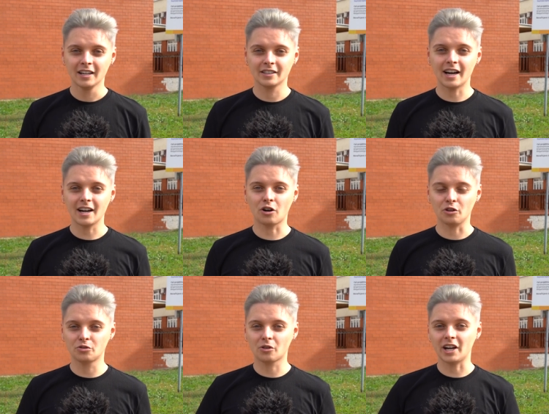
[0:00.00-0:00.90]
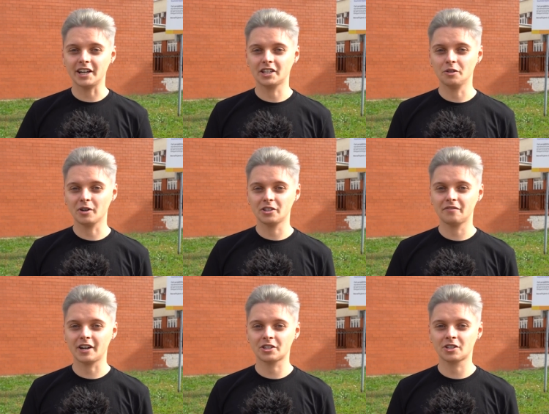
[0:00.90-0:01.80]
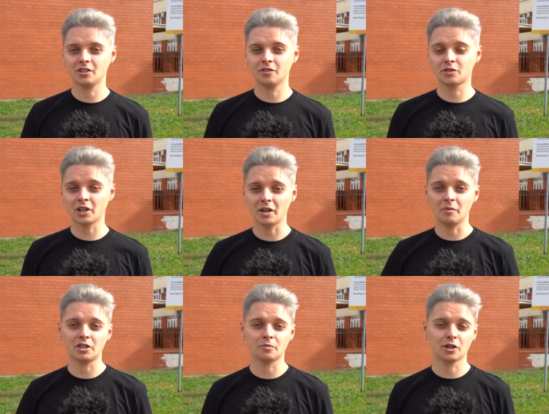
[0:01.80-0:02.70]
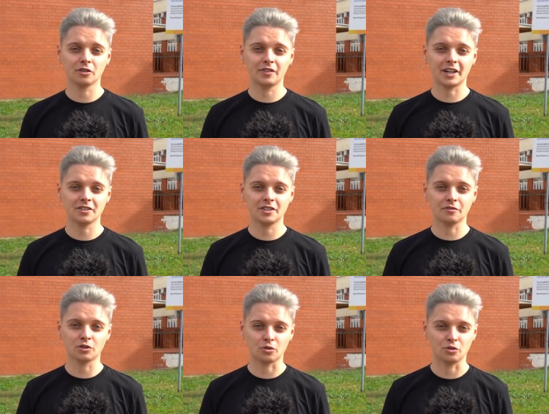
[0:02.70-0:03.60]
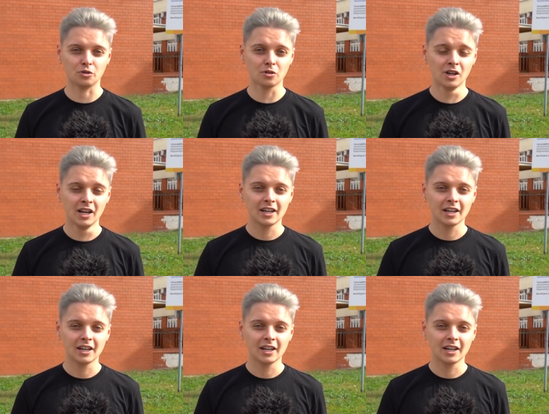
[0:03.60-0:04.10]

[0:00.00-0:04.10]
na końcu kolejki, ponieważ e, wczoraj mieliśmy konferencję w Toruniu,